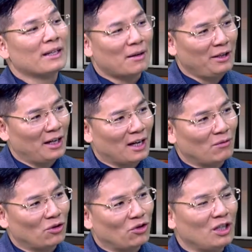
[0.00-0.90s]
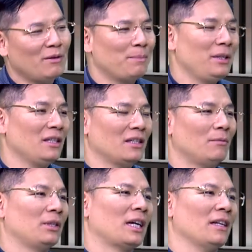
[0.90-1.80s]
单位也告进去，因为毕竟这
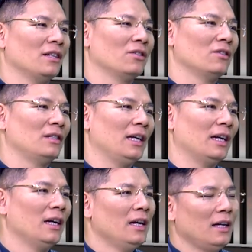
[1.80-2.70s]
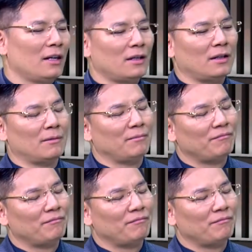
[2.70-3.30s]
么大一个事情，呃，